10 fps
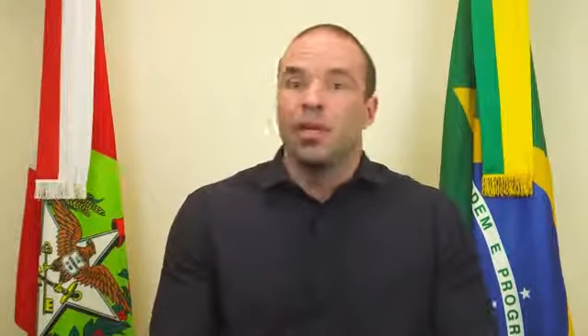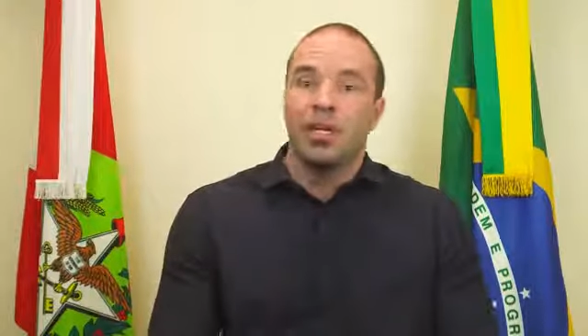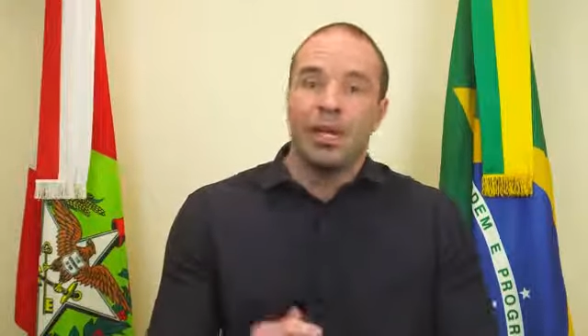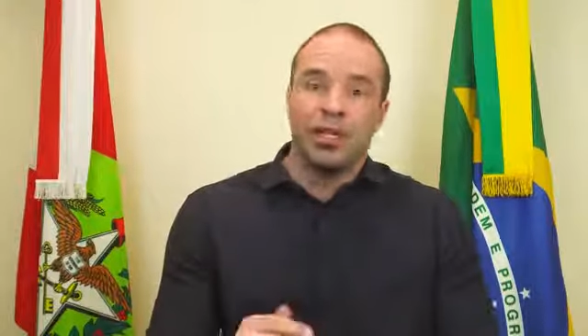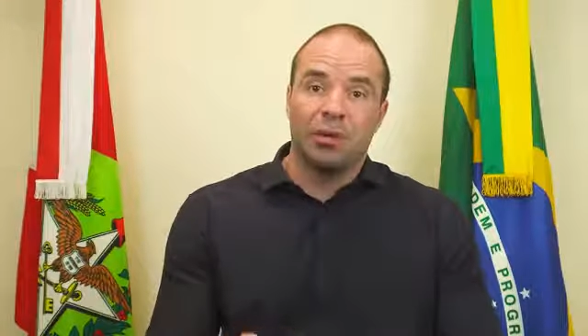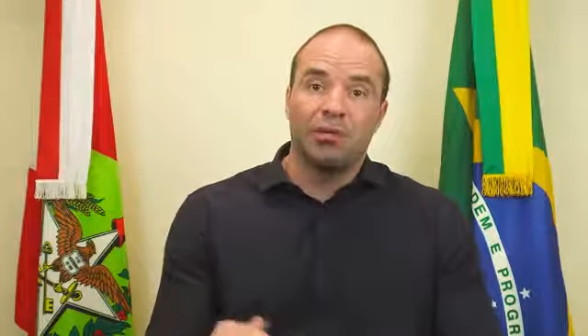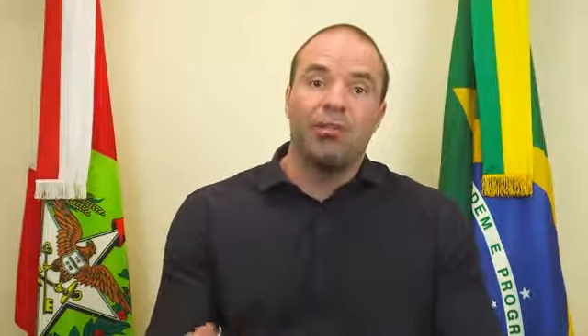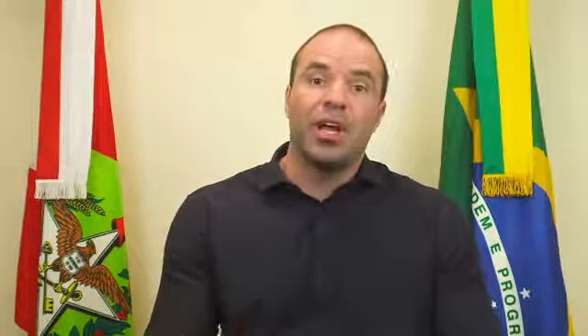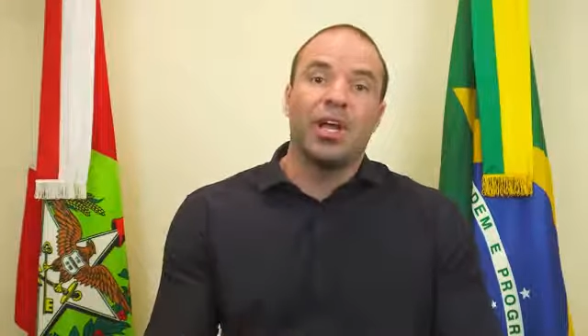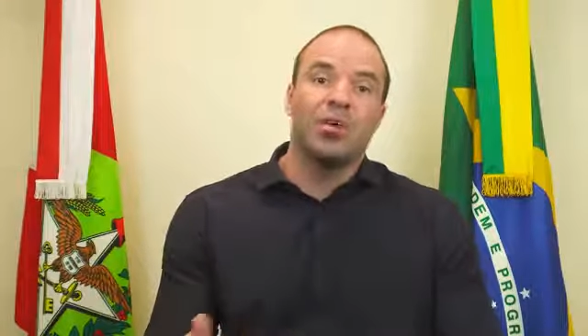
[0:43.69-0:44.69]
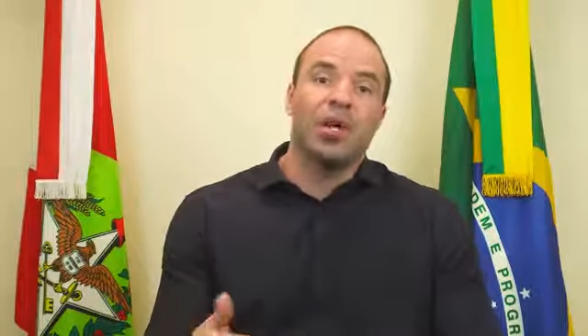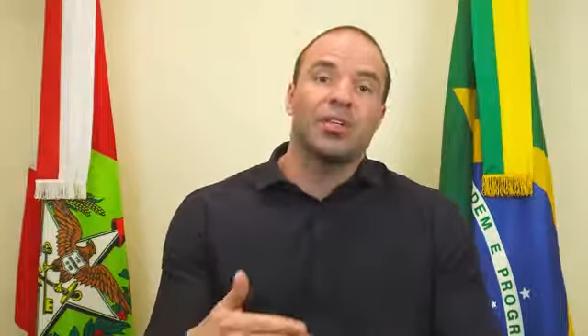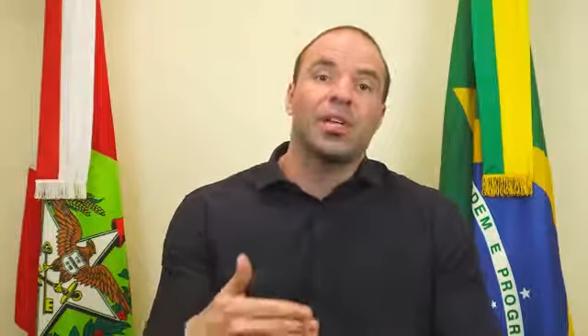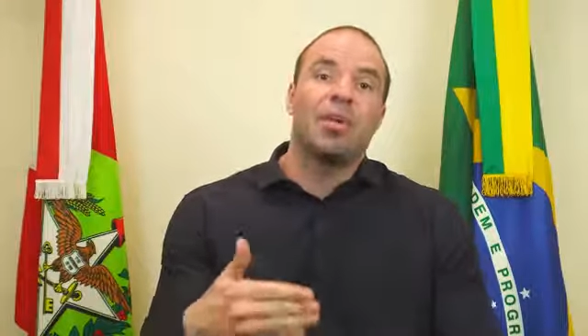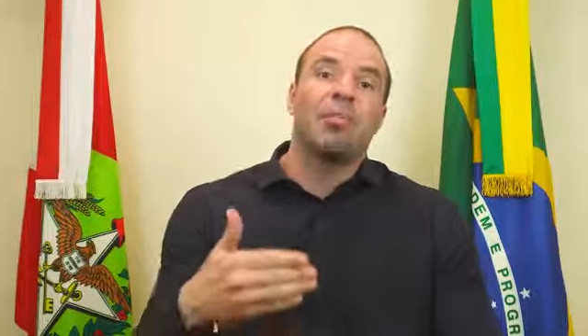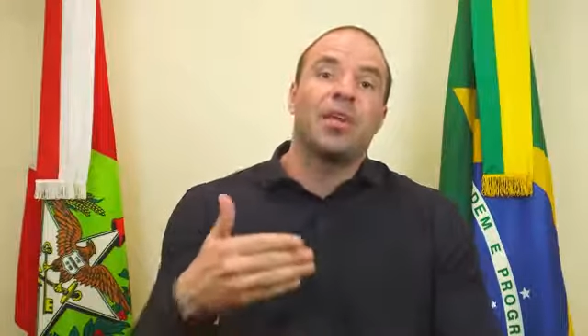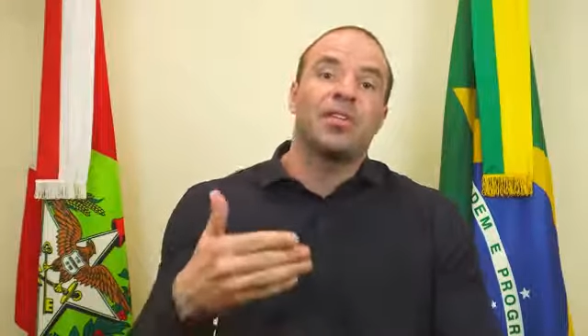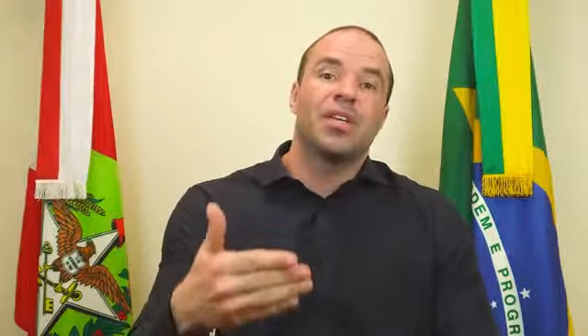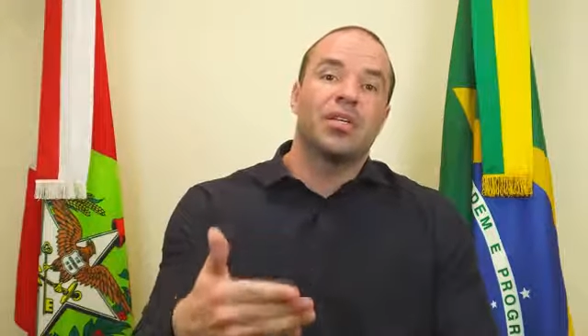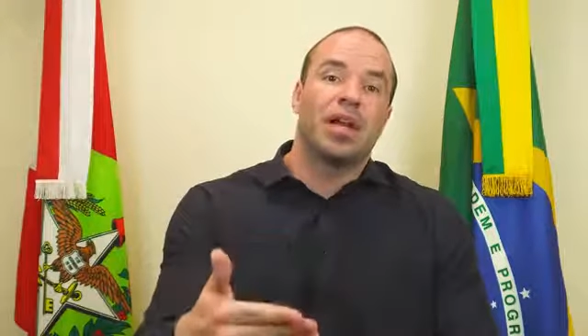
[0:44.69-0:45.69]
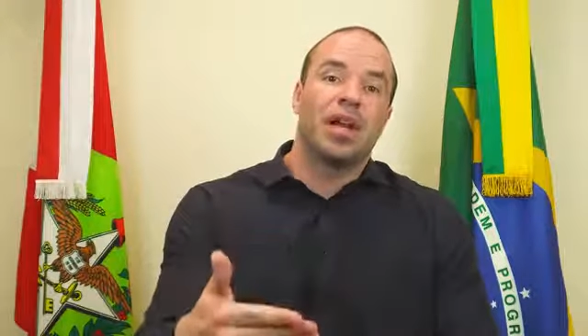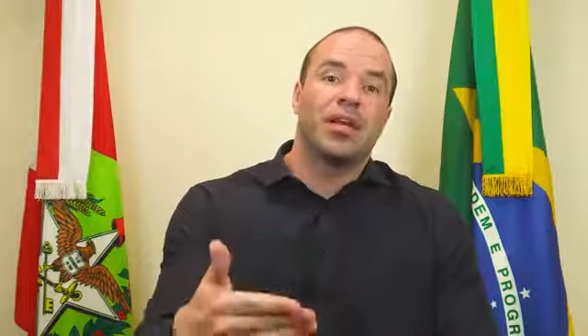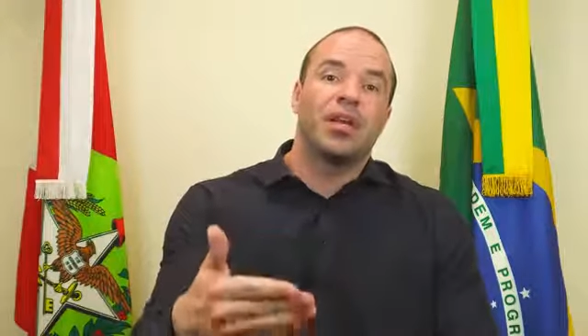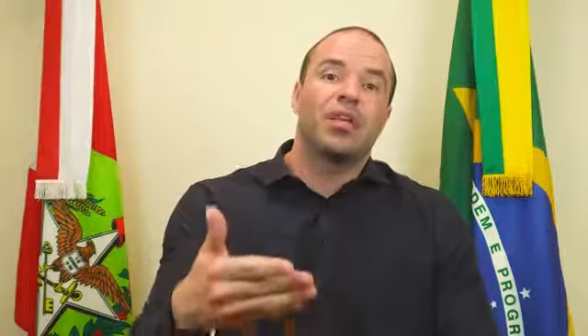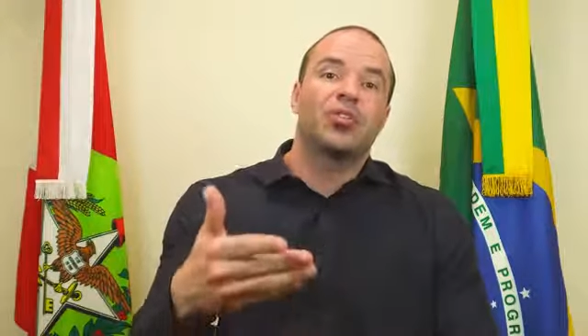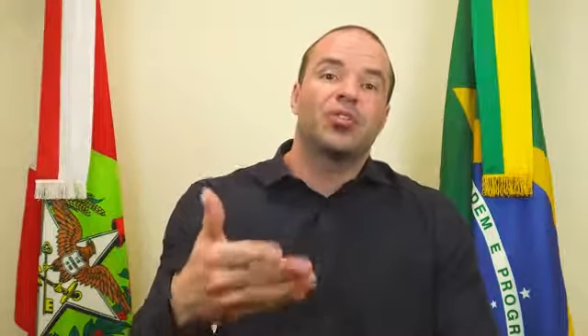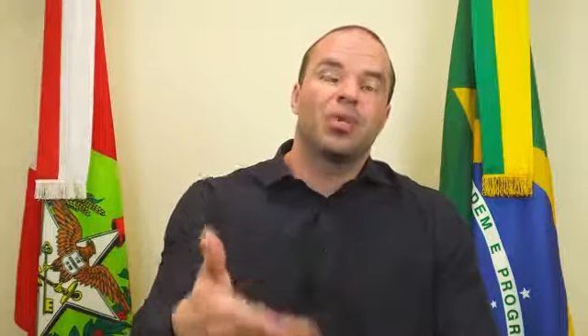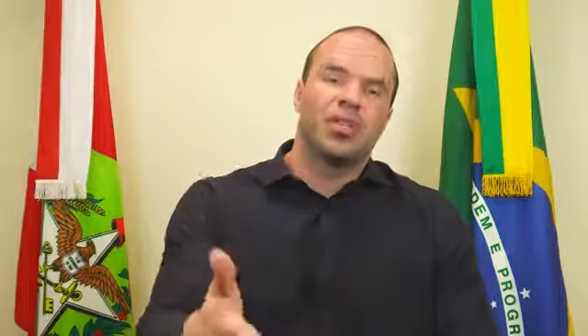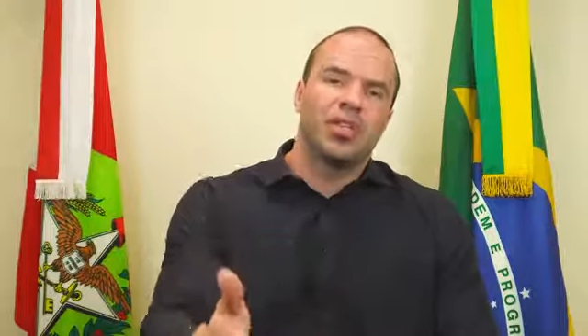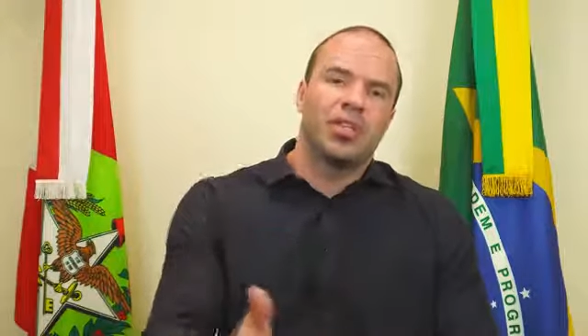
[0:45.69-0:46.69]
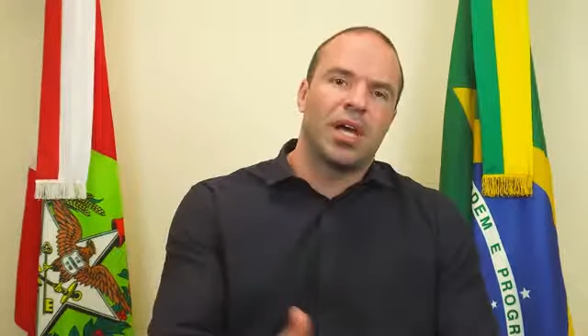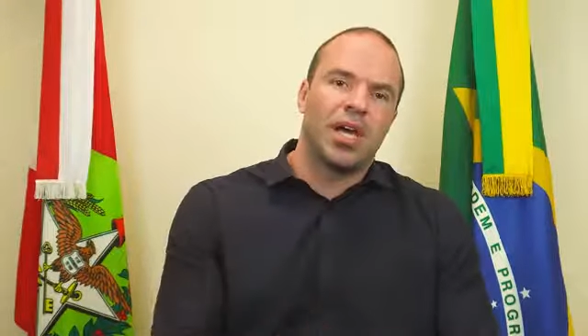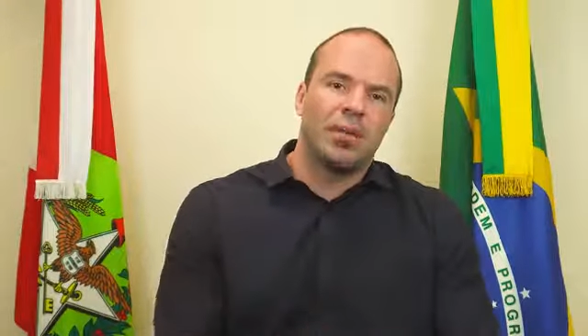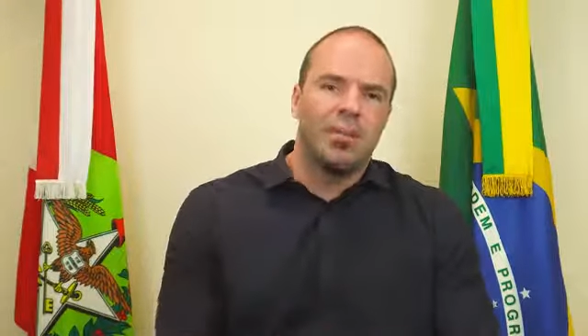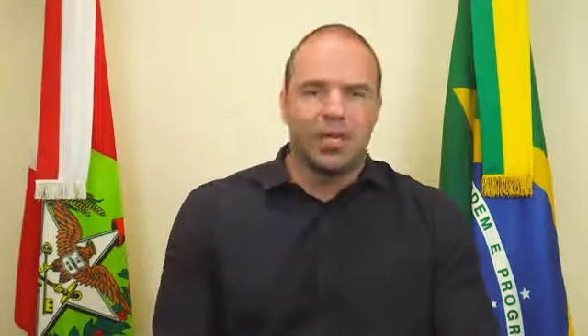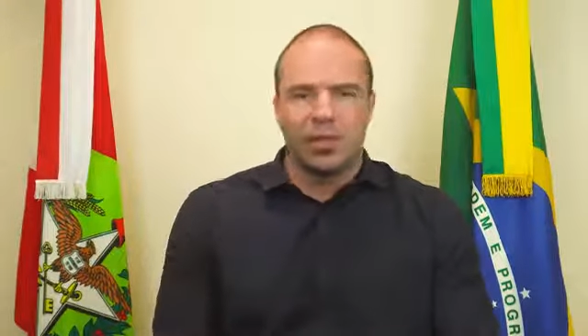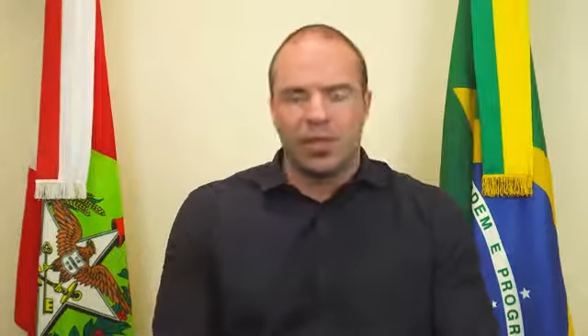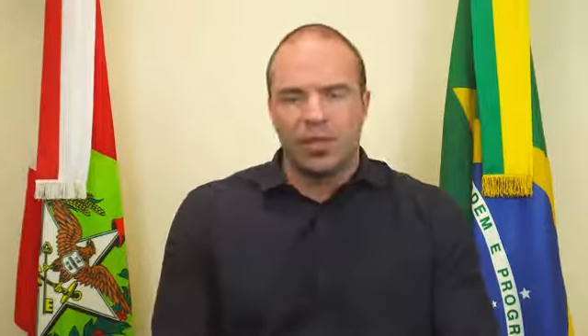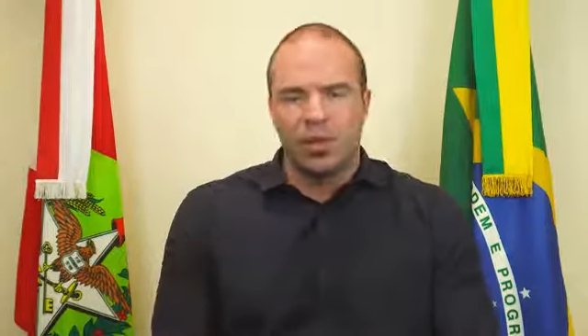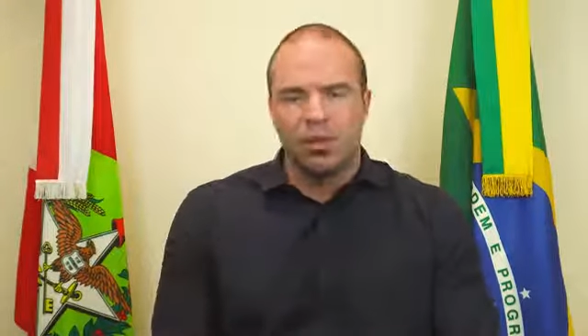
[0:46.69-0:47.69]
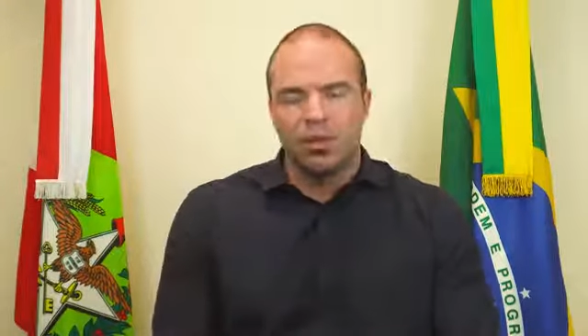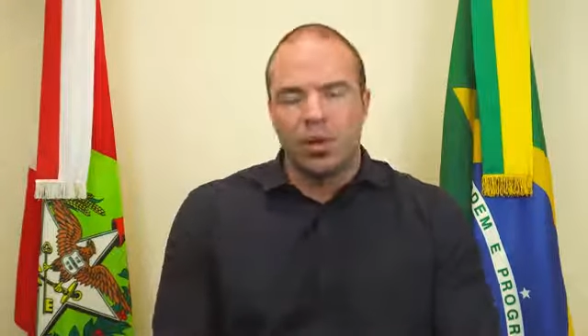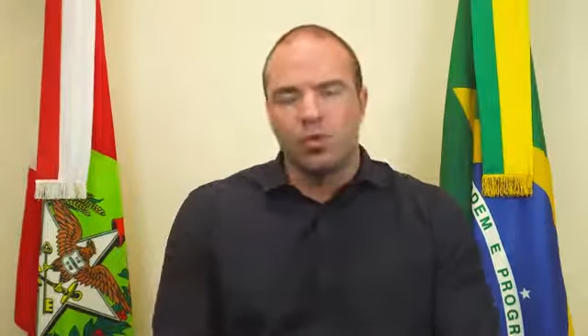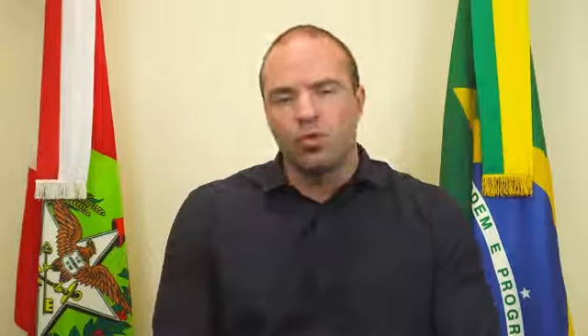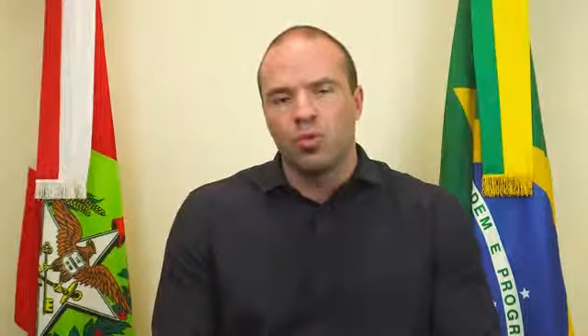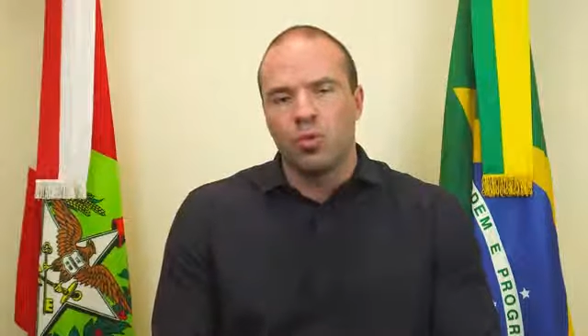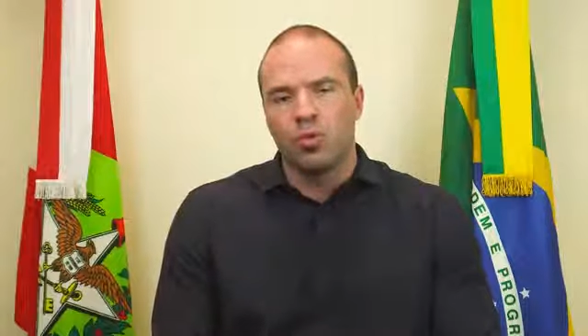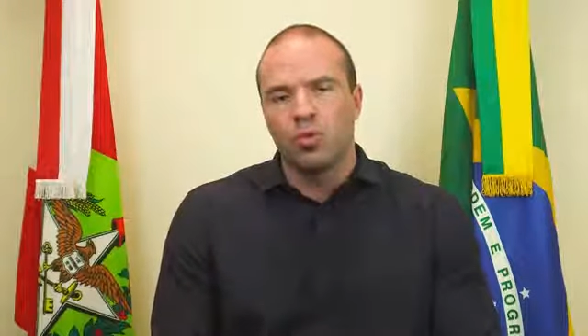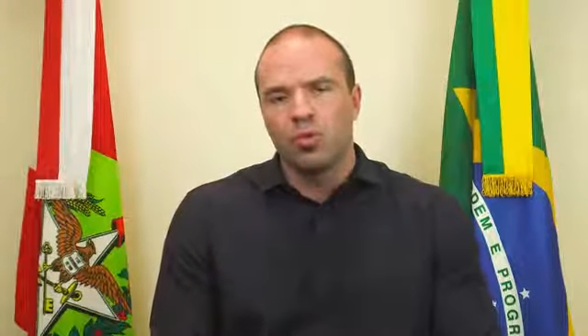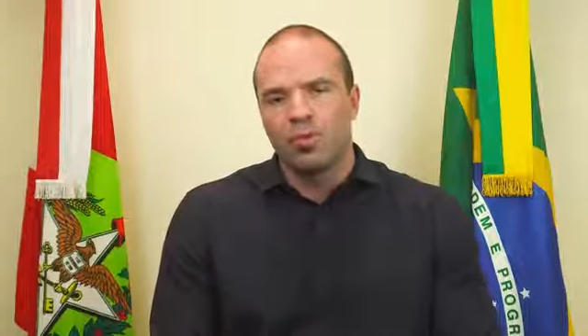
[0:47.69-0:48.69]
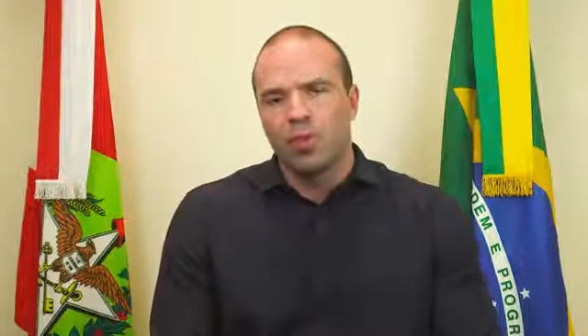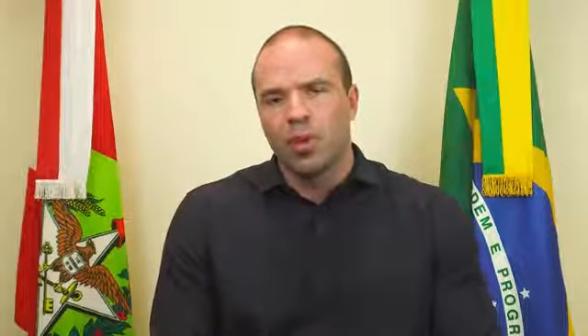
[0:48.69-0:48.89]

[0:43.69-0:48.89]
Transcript: que então veio a se apresentar e solicitar a minha atenção por alguns minutos.